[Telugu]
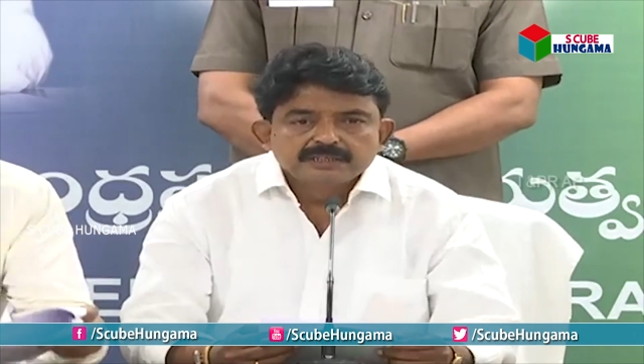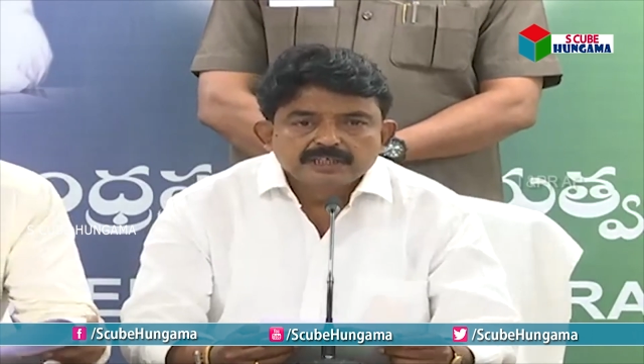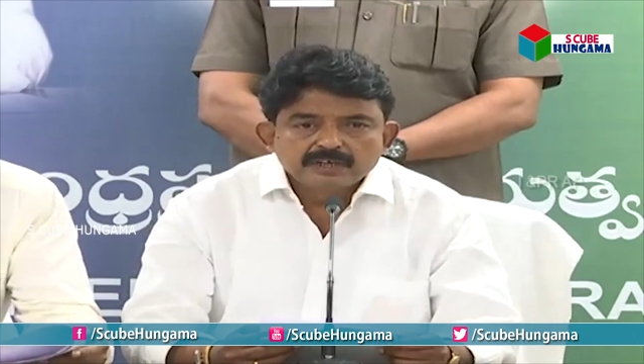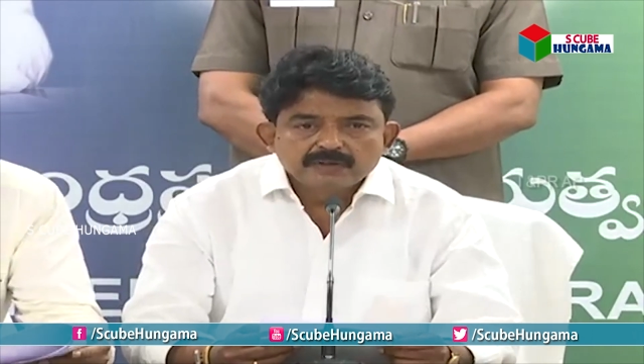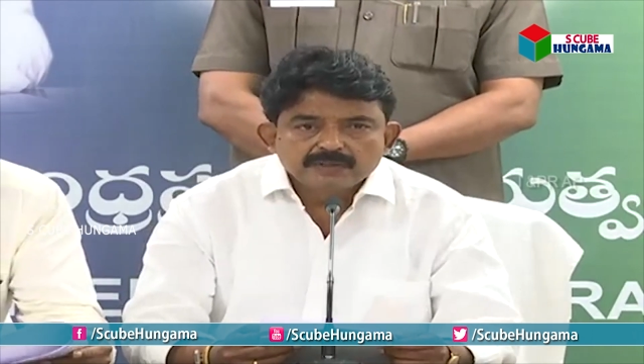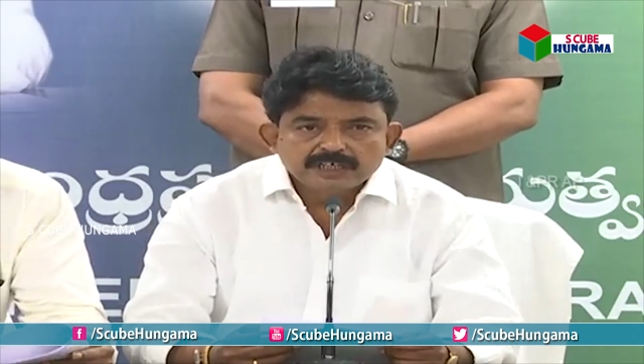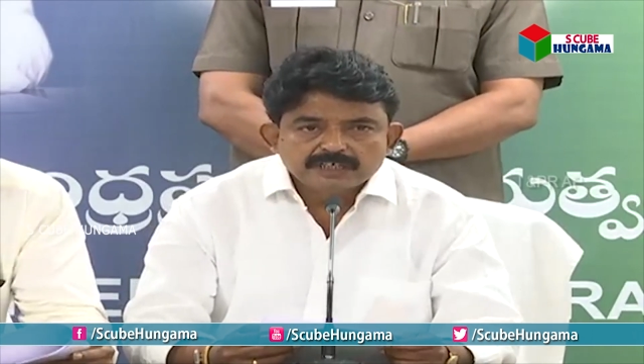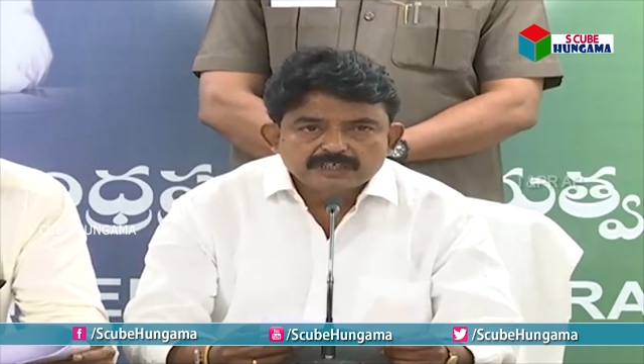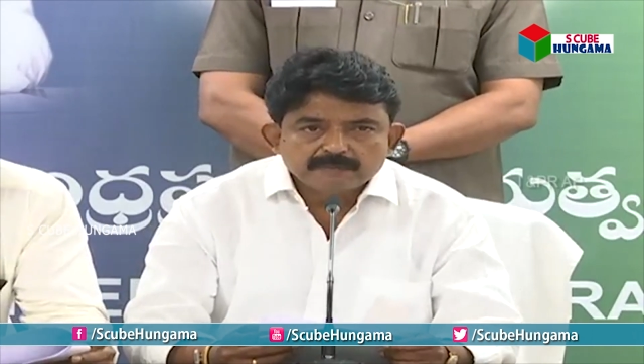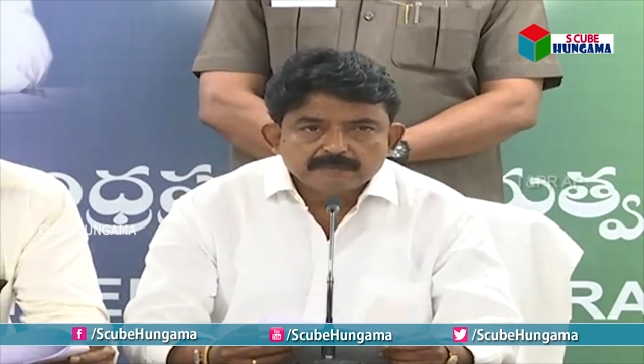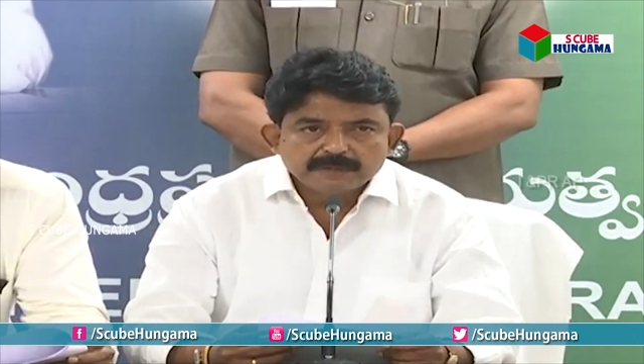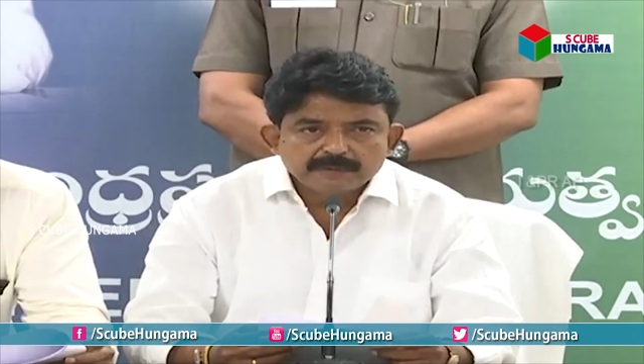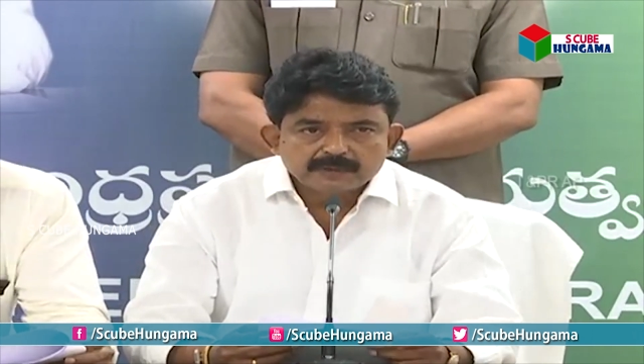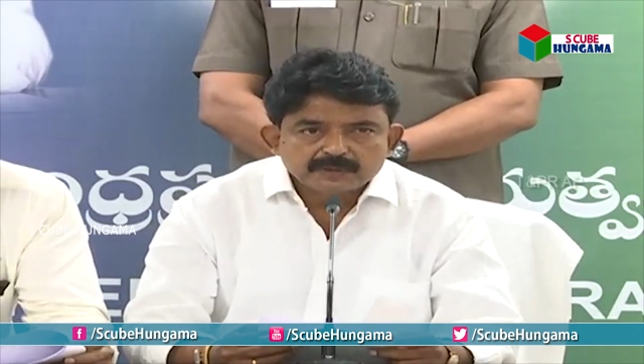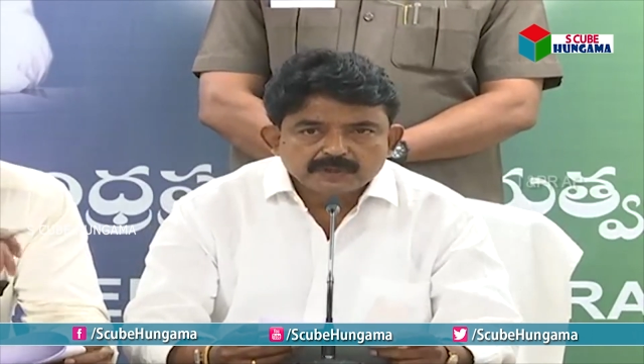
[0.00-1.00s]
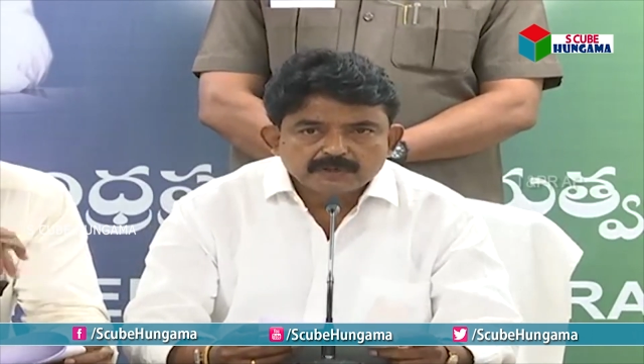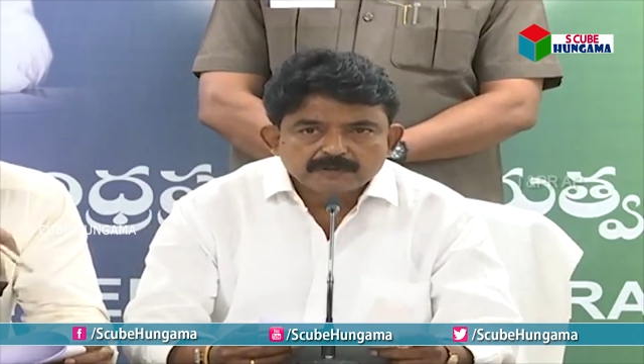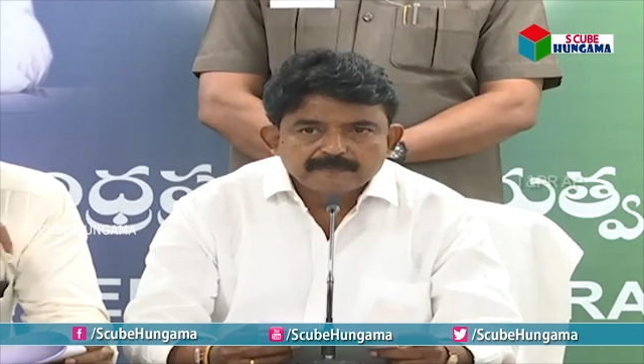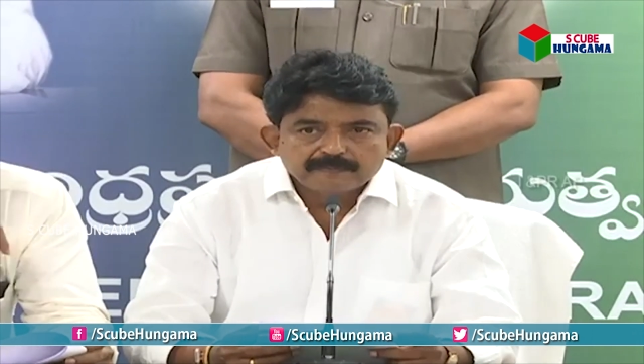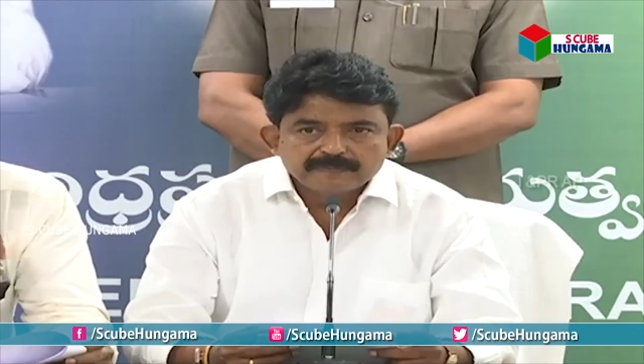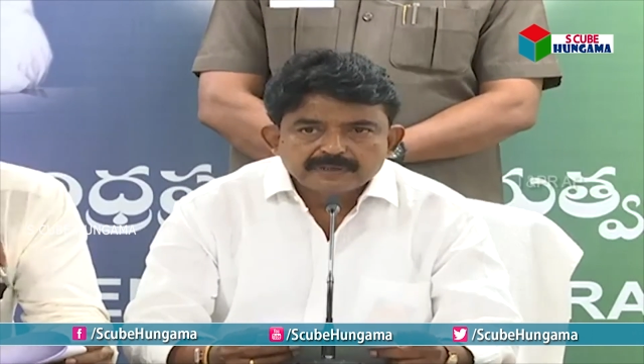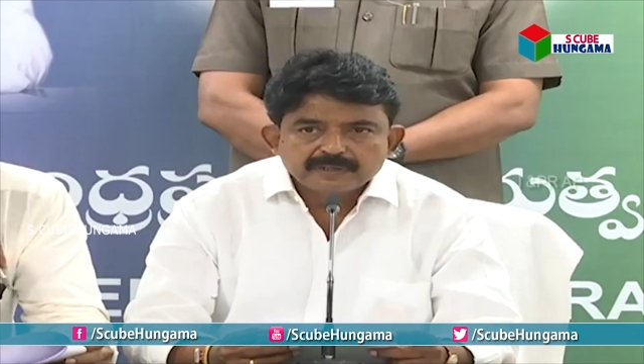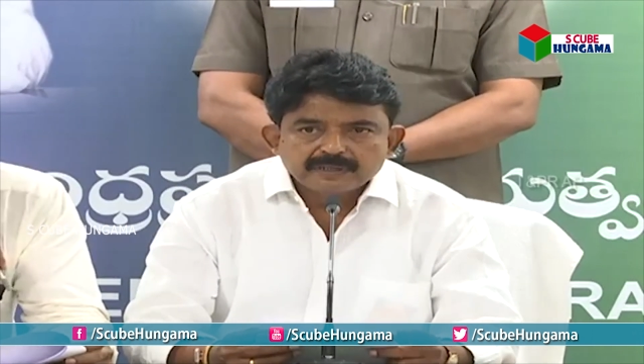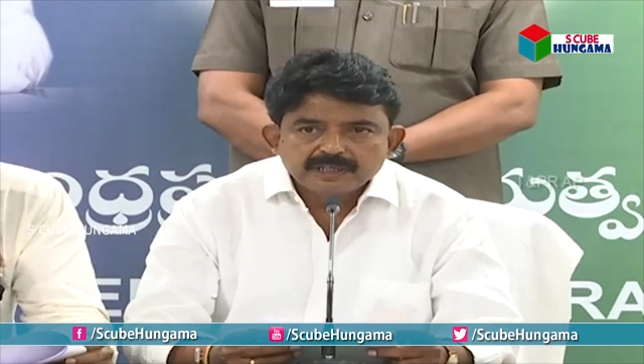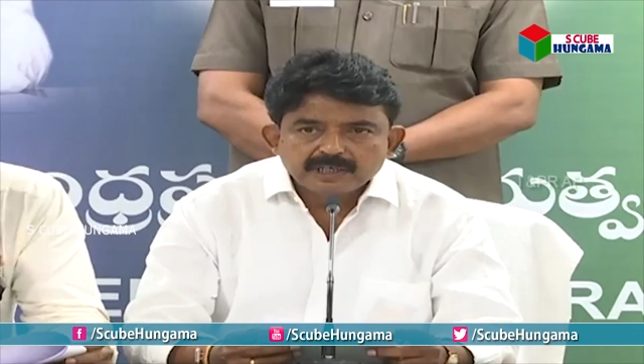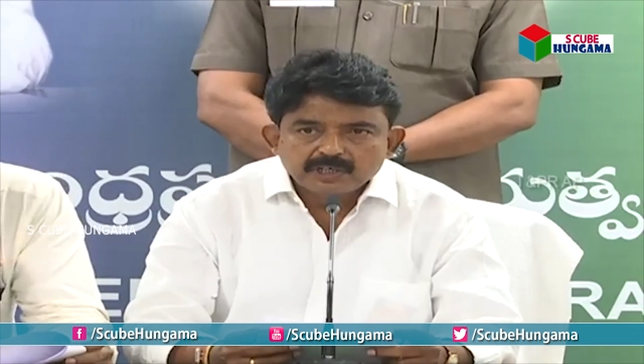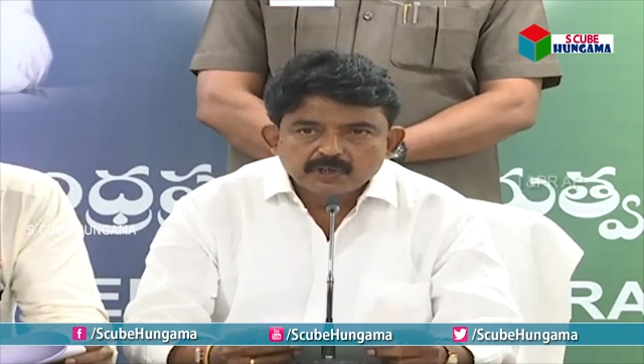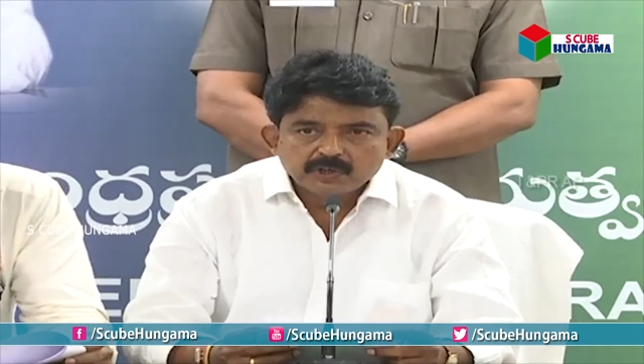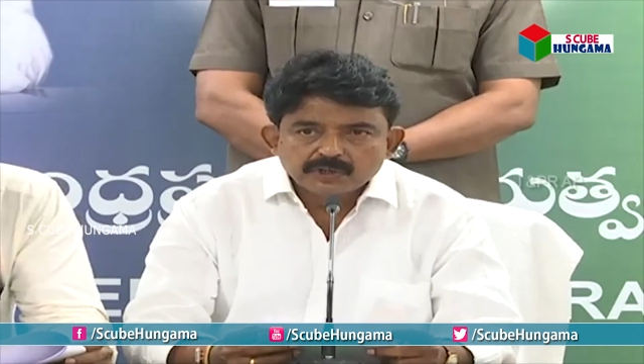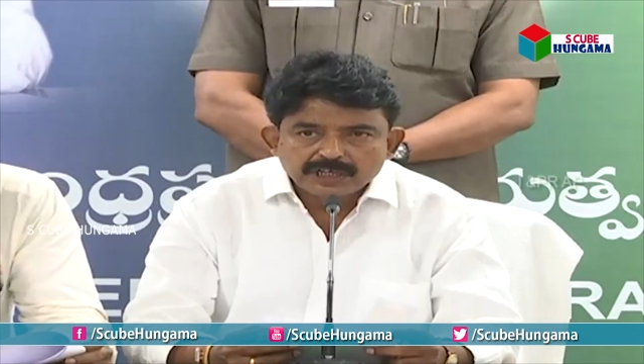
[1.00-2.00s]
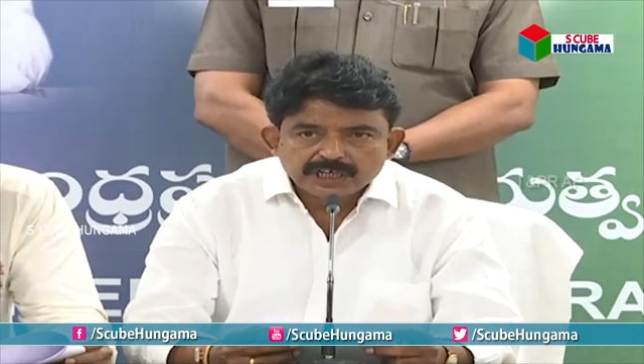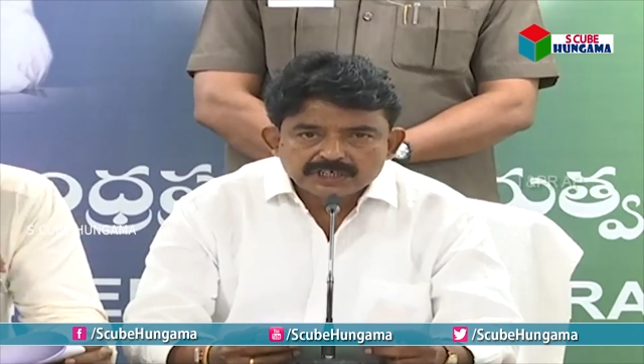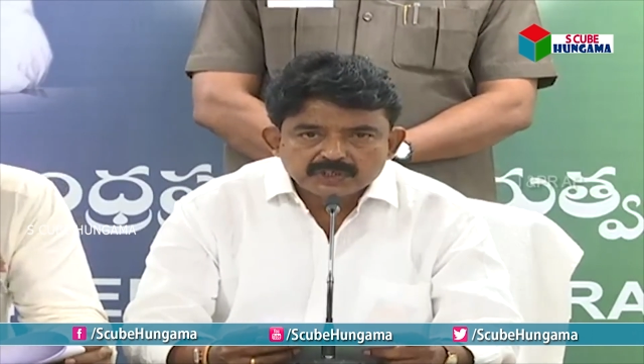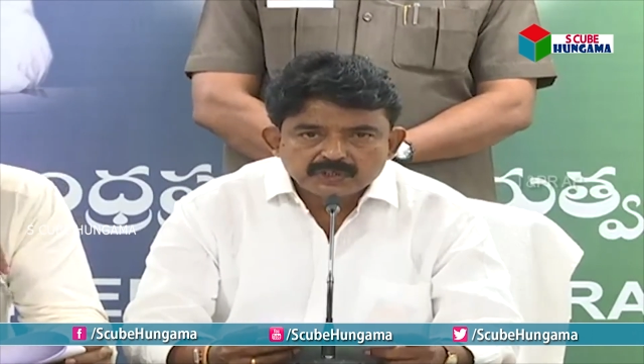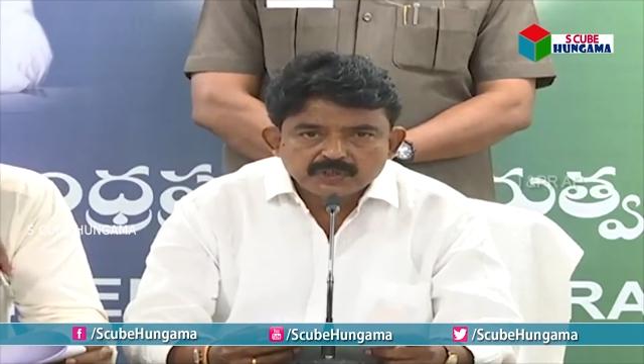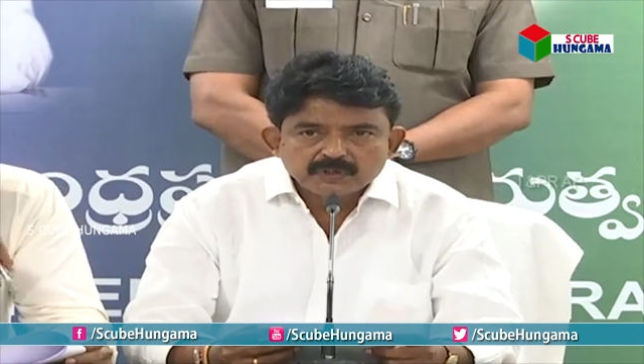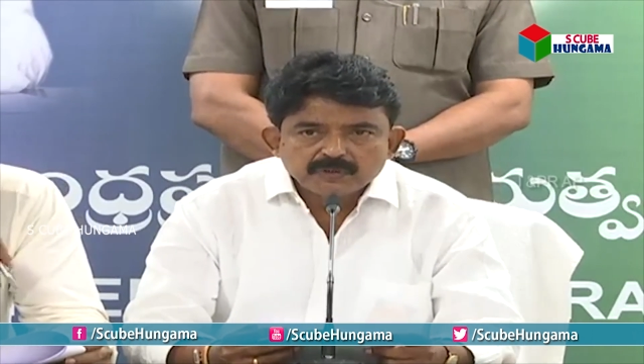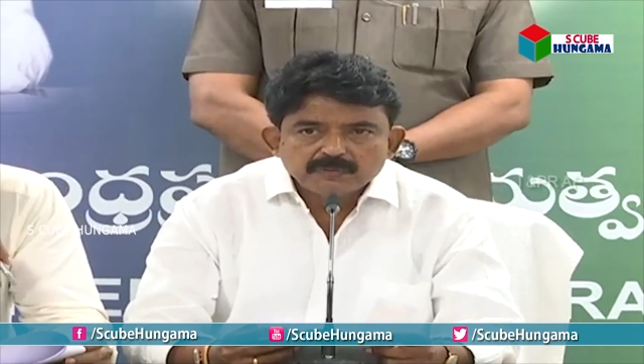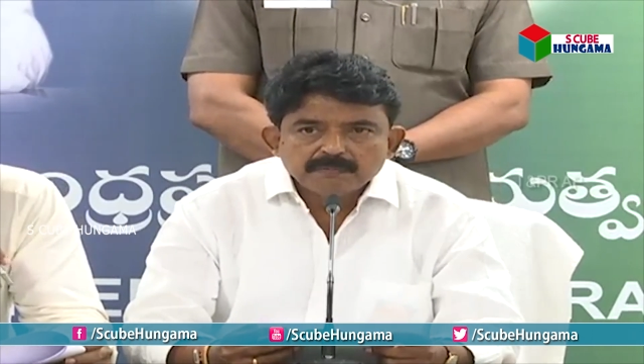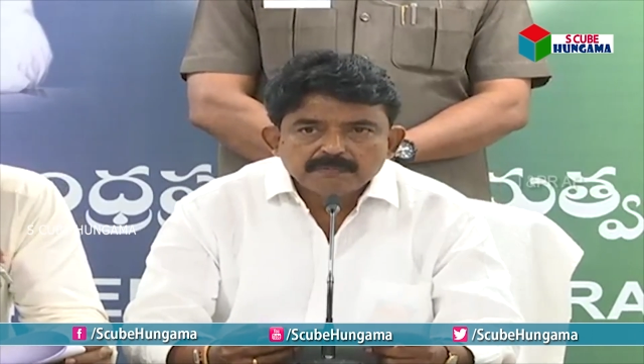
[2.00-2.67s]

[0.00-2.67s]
తెలుగుదేశం ప్రభుత్వం ఎన్నో కేసులు